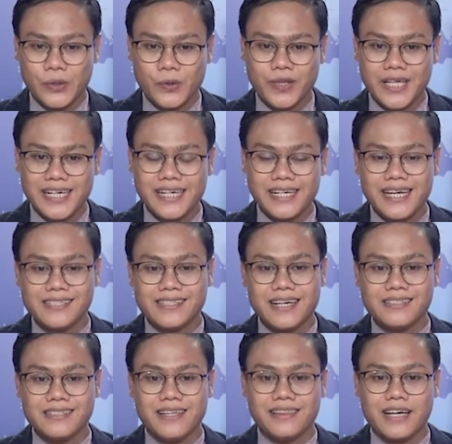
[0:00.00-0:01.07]
Hutan di desa
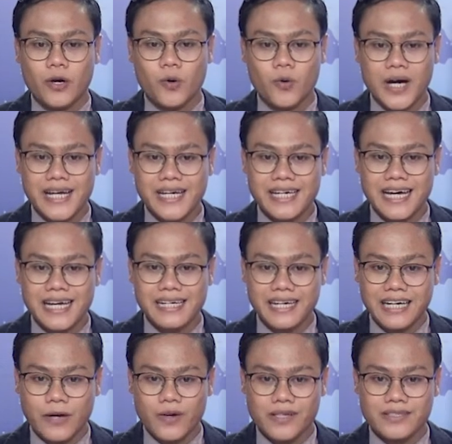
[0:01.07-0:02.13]
Sitahoan dan di
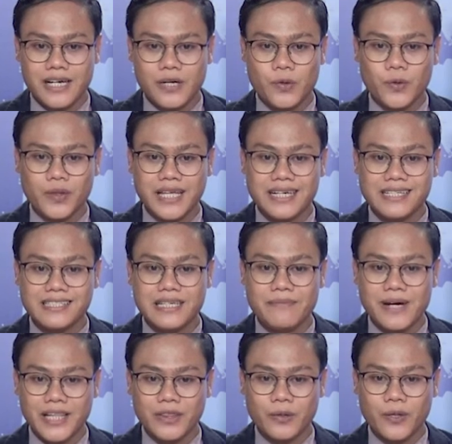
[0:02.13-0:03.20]
kawasan hutan
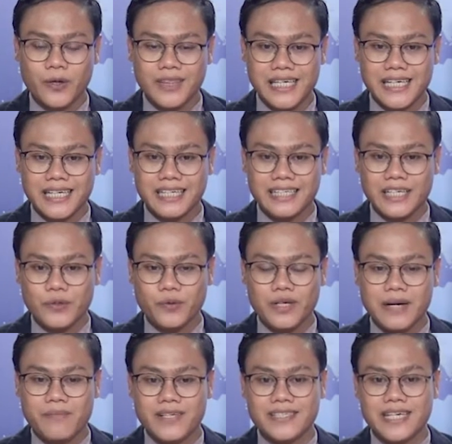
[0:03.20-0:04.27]
Sibatu Loting
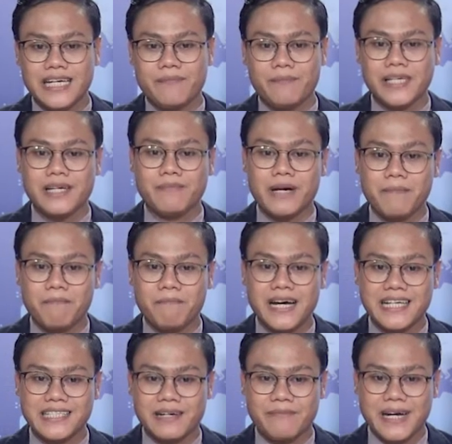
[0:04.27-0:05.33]
diduga menjadi penyebab
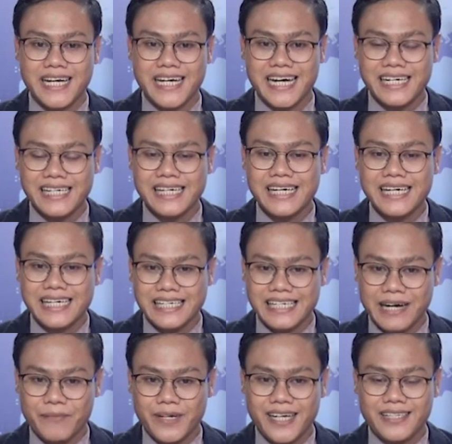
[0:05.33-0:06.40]
banjir bandang
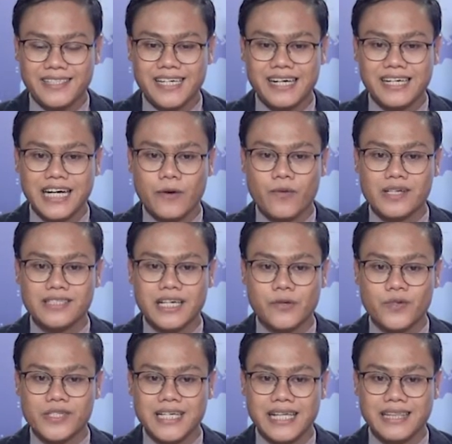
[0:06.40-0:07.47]
yang menerjang kawasan
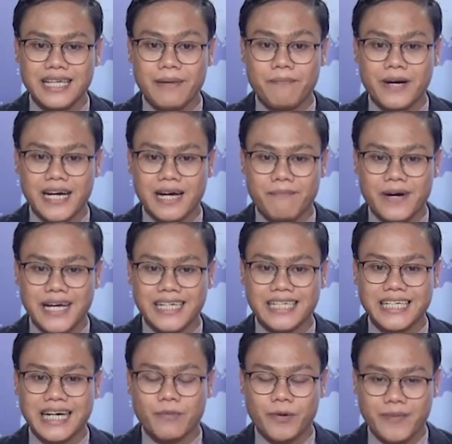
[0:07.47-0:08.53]
wisata
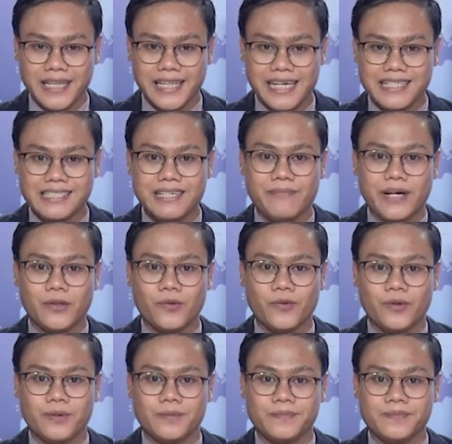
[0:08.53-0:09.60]
Parapat, Kabupaten
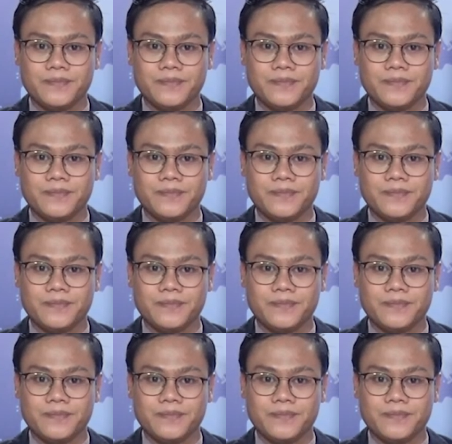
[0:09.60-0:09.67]
Simalungun.